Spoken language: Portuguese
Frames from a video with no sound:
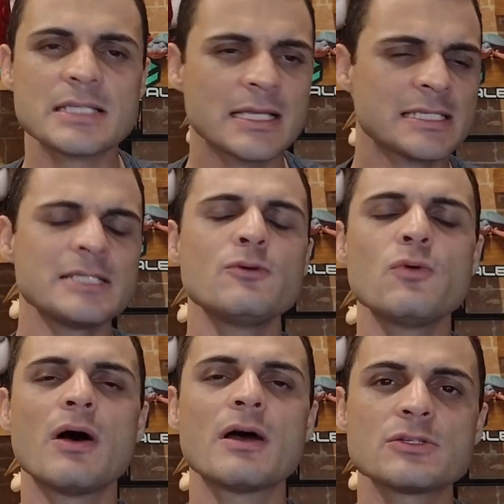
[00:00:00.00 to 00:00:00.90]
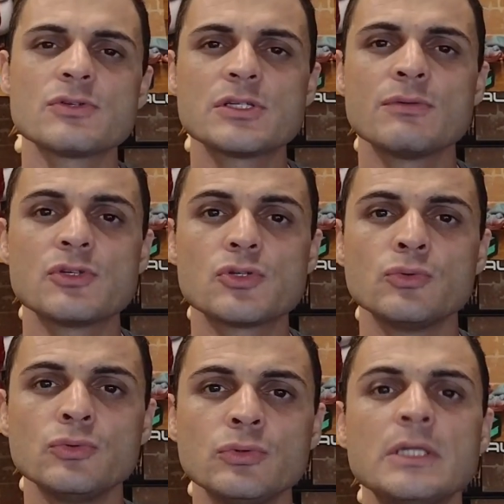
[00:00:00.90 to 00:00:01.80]
cinco horas do seu
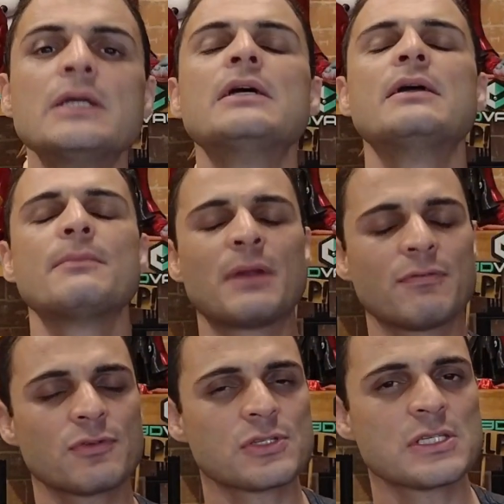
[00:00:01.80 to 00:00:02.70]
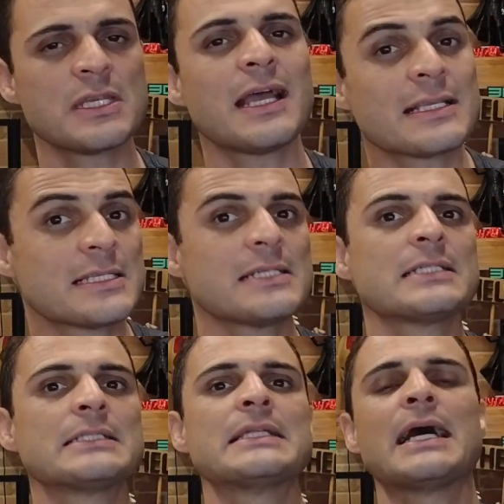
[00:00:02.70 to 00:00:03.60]
estudo para você
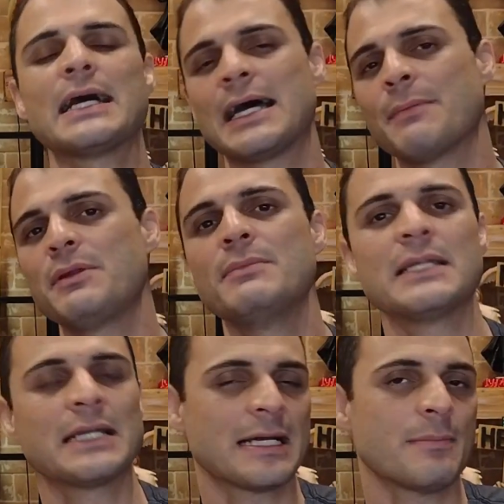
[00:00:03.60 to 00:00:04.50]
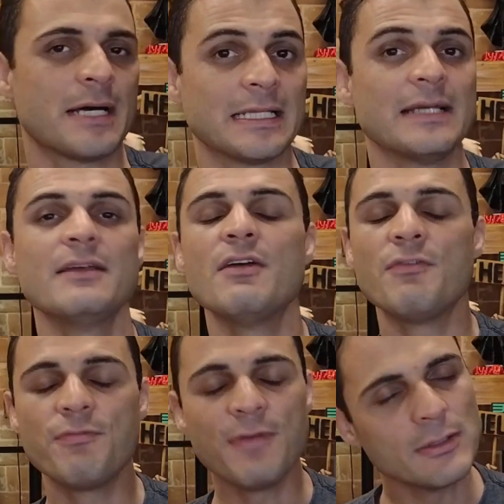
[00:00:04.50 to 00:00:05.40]
acertar a primeira camada.
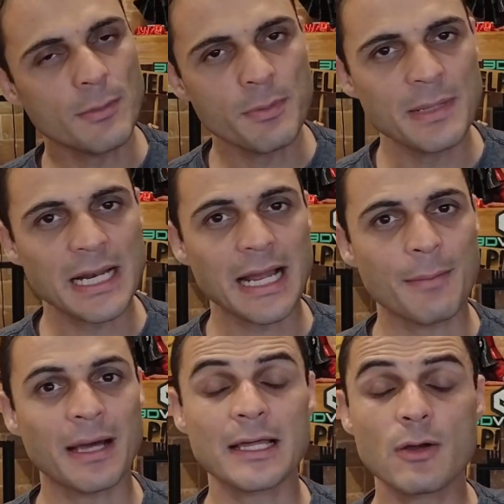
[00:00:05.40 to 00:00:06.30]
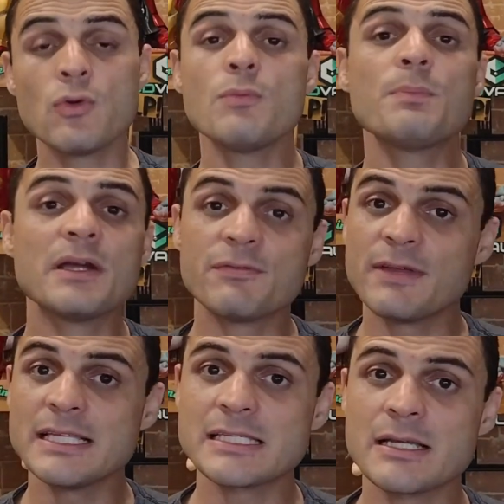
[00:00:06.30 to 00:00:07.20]
Feito a primeira camada com
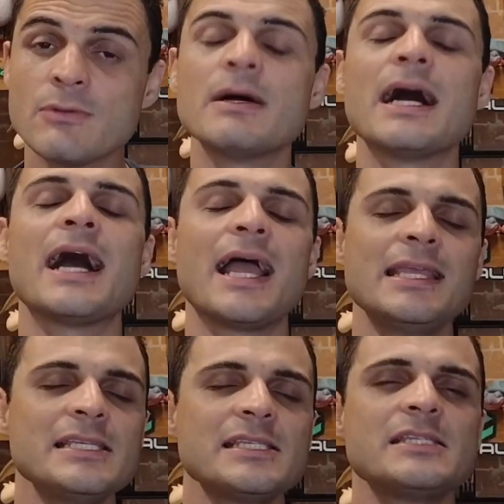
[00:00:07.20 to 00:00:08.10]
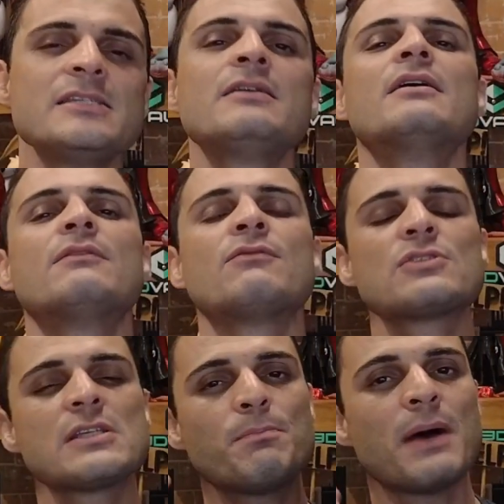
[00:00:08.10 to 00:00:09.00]
perfeição, aí sim
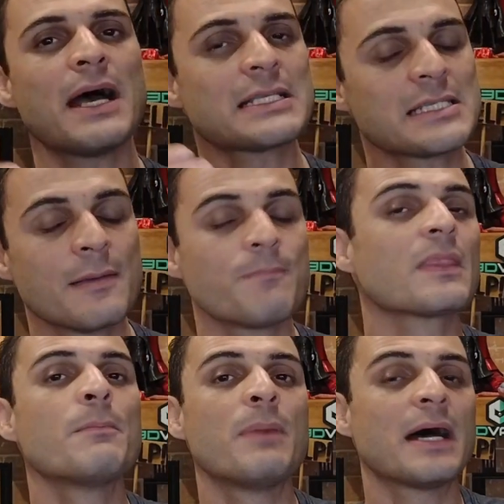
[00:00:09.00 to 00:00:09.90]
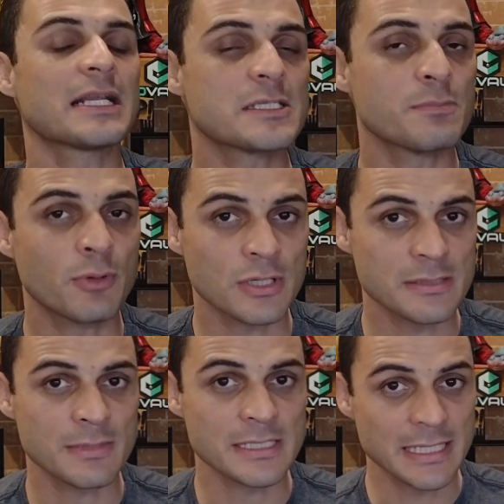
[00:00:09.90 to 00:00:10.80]
você passa para as
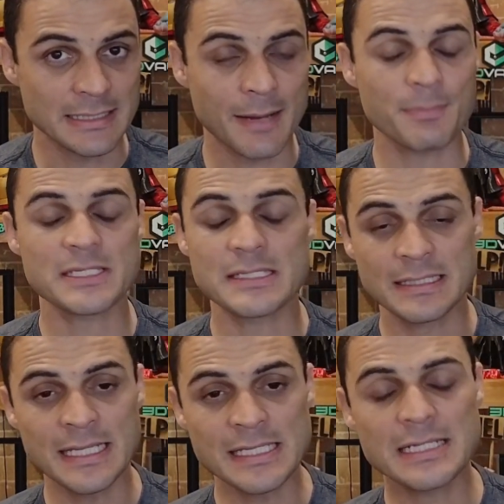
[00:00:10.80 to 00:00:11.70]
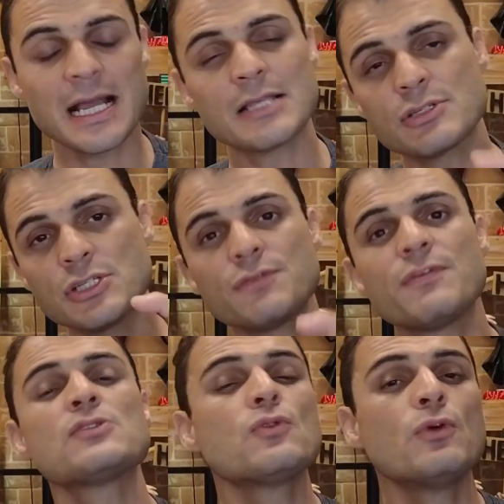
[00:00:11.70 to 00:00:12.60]
próximas etapas. Nesse caso, a gente
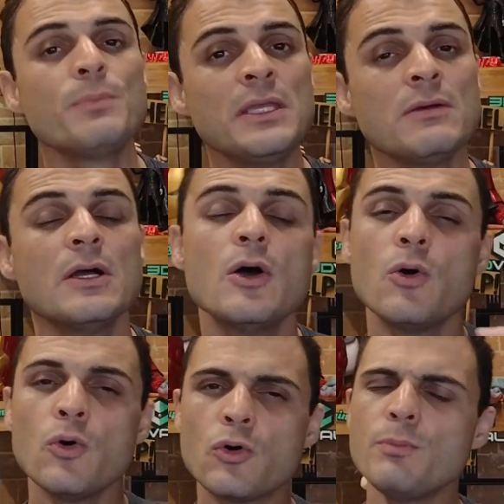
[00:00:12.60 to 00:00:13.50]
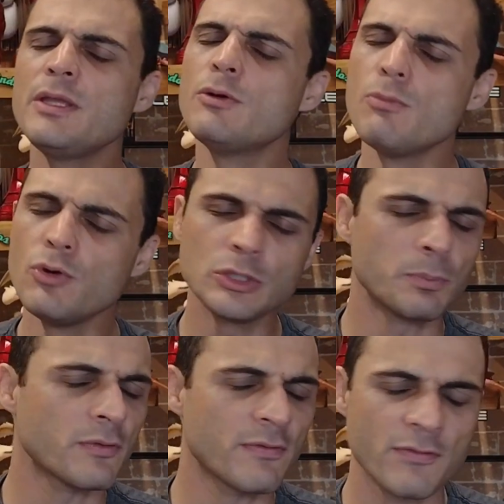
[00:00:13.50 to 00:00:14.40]
fez um cubinho. O cubinho muito
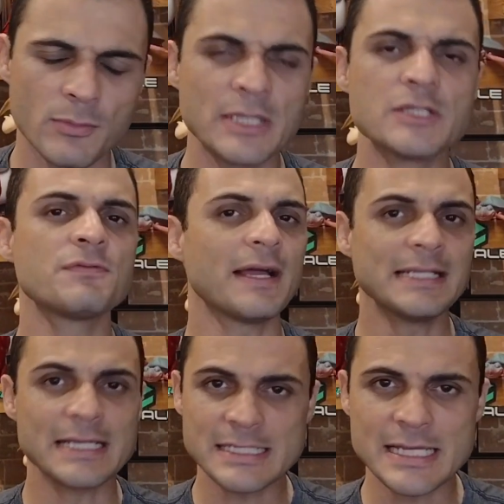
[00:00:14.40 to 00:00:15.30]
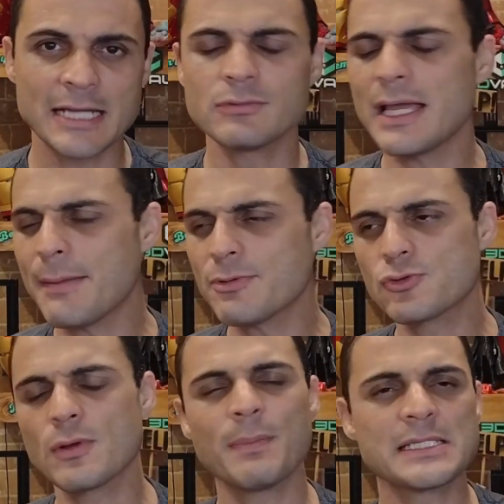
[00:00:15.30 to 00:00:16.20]
provavelmente vai dar certo. É a
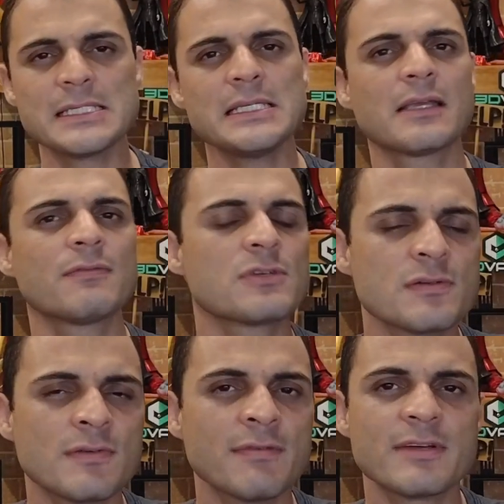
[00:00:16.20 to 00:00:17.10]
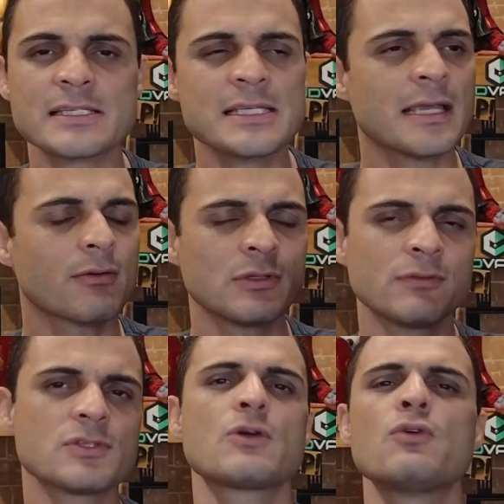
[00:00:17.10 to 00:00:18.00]
sua pecinha que você vai fazer quando
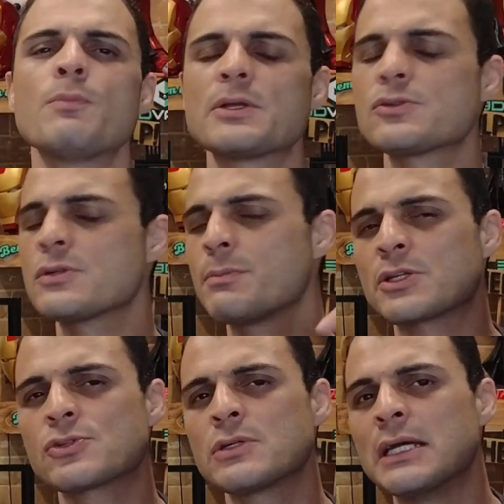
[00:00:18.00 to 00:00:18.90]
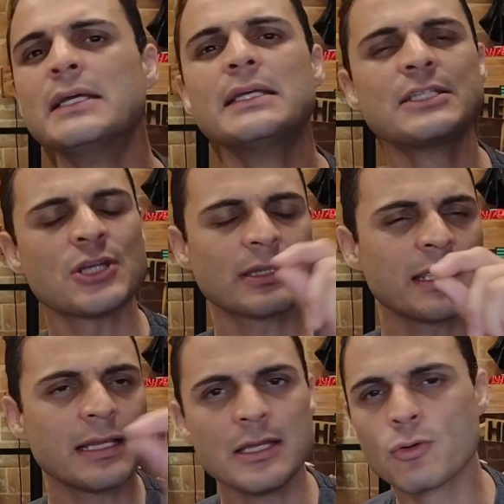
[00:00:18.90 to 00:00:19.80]
você compra a sua impressora. Já
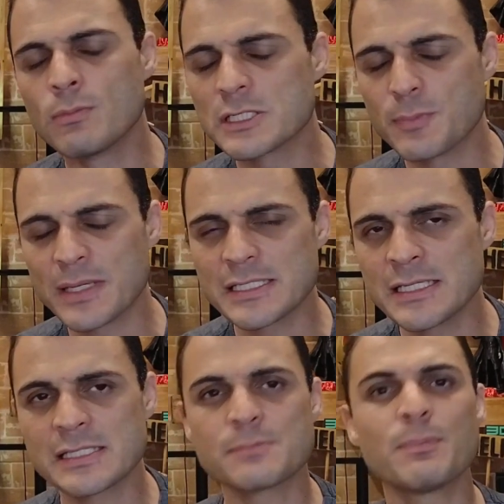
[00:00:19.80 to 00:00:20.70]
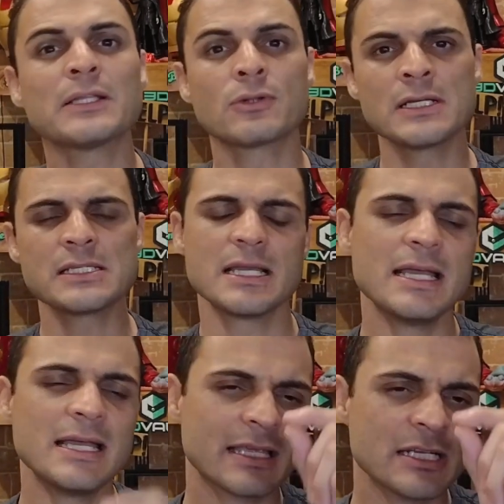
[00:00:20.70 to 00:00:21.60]
tem ali algumas pecinhas padrões
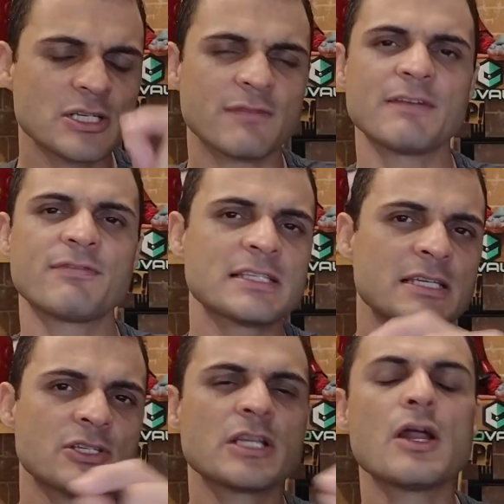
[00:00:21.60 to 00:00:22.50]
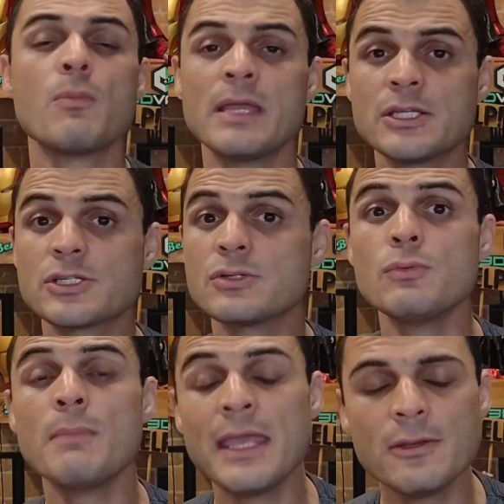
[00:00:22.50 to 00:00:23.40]
que ele já vai fazer geralmente no
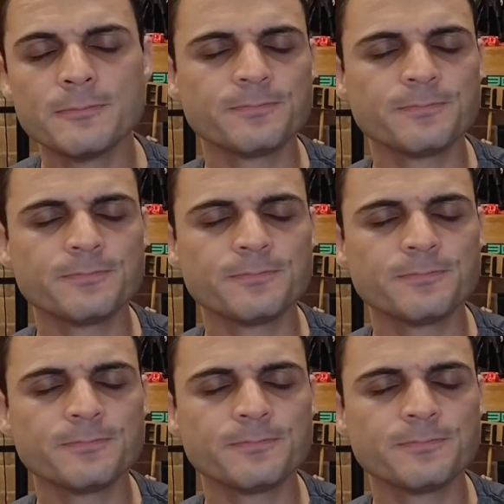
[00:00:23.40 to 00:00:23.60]
meio